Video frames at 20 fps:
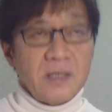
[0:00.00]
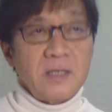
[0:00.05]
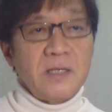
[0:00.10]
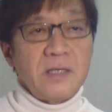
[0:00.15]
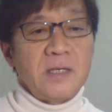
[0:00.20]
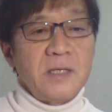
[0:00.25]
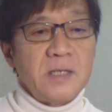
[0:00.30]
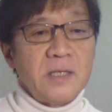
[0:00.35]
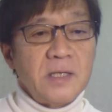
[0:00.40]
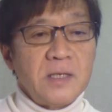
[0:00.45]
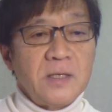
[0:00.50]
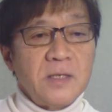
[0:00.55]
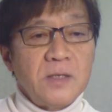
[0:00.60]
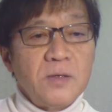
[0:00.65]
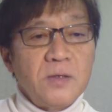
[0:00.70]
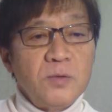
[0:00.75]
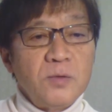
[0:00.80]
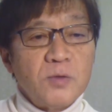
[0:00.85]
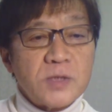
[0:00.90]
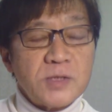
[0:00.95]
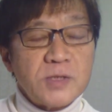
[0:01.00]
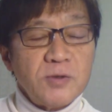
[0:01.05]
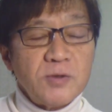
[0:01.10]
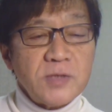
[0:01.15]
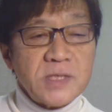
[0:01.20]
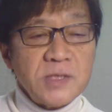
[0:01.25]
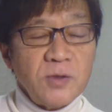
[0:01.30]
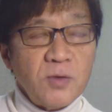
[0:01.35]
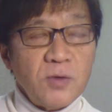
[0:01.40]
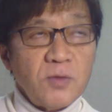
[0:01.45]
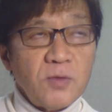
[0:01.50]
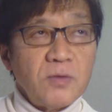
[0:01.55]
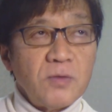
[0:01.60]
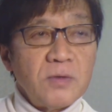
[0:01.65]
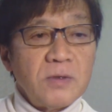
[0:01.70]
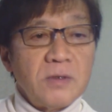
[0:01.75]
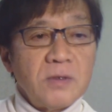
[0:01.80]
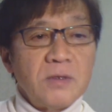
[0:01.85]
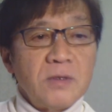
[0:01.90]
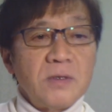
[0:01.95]
え能代市の
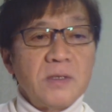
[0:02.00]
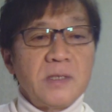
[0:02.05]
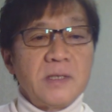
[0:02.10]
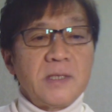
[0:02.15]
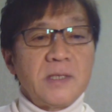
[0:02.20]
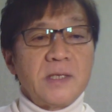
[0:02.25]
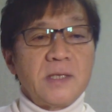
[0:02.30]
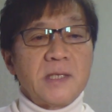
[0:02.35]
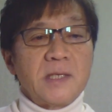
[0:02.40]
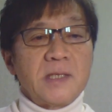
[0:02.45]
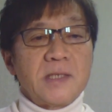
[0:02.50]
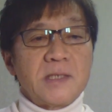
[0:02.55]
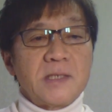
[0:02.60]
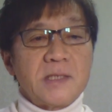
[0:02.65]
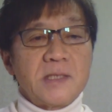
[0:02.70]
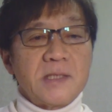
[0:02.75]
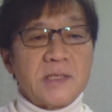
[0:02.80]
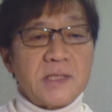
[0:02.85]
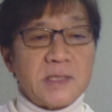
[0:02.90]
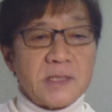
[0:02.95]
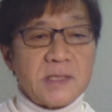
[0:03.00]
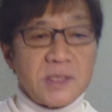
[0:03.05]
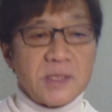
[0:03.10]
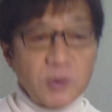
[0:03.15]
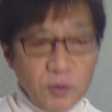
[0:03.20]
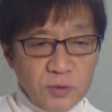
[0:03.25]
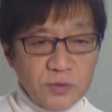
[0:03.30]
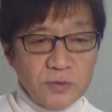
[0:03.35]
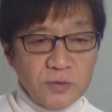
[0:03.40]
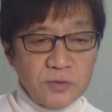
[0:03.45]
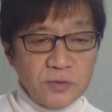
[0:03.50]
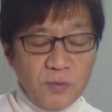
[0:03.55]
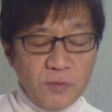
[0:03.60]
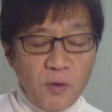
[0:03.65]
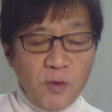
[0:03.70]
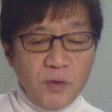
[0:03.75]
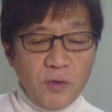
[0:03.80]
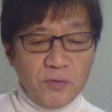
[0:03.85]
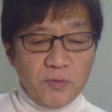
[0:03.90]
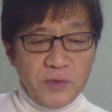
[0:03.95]
記録
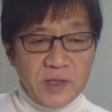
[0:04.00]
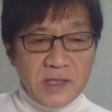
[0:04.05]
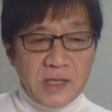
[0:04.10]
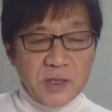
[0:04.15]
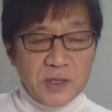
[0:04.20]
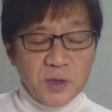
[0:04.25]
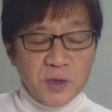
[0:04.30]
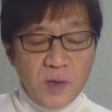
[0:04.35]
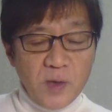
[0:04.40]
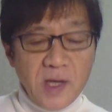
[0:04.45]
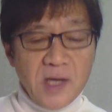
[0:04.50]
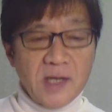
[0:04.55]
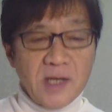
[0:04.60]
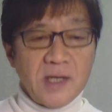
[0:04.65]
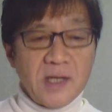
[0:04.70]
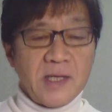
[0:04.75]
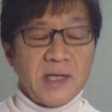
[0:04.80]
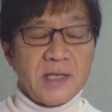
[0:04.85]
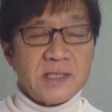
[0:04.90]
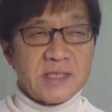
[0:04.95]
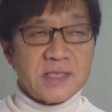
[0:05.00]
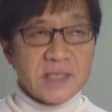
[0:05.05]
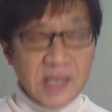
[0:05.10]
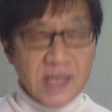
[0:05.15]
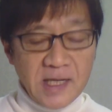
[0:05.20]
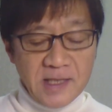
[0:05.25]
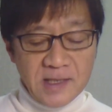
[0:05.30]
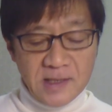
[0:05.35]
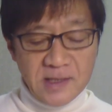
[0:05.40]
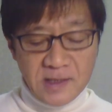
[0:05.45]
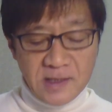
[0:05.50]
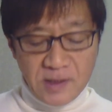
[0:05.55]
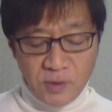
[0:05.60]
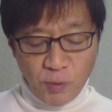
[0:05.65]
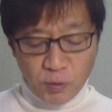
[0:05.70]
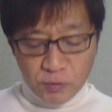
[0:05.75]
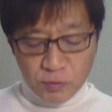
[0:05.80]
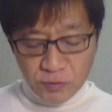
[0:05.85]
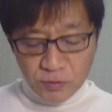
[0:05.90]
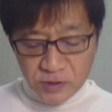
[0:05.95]
を振り返るのは、え次回、
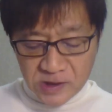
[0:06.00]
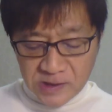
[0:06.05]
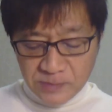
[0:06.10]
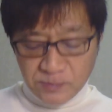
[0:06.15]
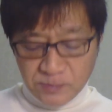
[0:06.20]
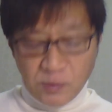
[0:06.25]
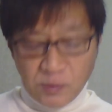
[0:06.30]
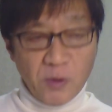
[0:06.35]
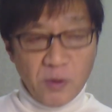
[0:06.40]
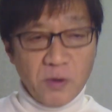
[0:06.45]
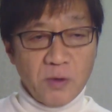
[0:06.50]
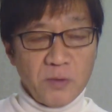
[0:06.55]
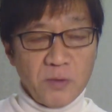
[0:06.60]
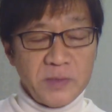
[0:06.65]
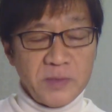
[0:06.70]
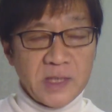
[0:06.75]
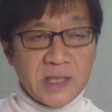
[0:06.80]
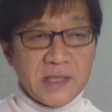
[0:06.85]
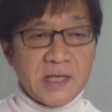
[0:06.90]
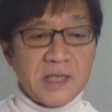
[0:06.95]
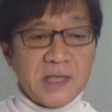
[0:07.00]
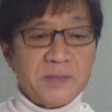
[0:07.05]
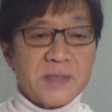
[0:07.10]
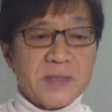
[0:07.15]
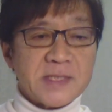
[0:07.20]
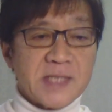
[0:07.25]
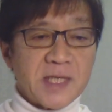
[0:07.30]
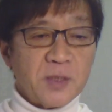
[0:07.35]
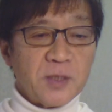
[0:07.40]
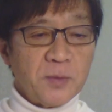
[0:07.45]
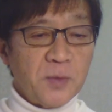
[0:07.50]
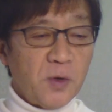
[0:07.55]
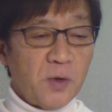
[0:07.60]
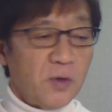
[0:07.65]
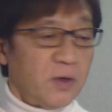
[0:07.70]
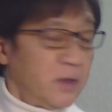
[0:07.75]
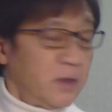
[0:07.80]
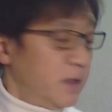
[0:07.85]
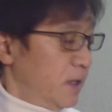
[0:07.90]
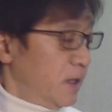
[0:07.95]
北欧新報を見ながらやりますけども、
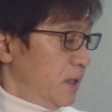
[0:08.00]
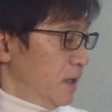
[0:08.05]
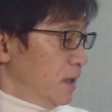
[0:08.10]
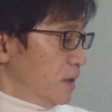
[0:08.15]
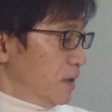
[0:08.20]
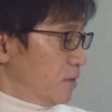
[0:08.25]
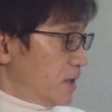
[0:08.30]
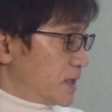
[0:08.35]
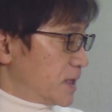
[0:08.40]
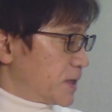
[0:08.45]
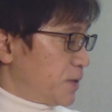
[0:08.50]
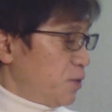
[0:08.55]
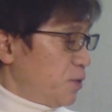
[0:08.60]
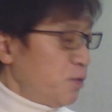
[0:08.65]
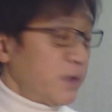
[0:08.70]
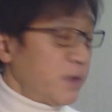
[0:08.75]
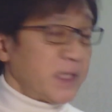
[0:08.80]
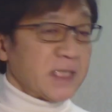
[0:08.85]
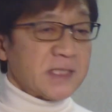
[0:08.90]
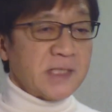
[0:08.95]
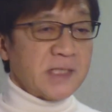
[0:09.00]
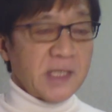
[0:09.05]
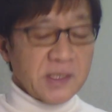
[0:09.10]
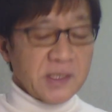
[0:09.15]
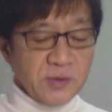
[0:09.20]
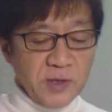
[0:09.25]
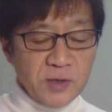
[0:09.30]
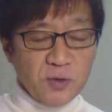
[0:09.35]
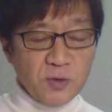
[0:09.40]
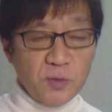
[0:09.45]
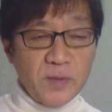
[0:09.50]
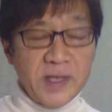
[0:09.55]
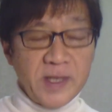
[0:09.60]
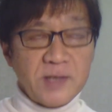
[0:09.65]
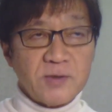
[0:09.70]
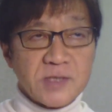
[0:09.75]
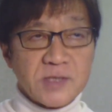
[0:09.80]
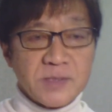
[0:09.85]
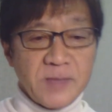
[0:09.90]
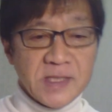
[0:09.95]
とりあえず今日はですね、その1個前
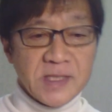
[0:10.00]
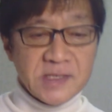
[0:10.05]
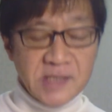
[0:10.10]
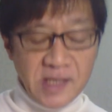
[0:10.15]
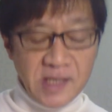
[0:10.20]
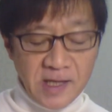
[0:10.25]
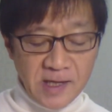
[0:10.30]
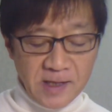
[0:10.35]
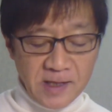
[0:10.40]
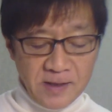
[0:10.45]
としまして、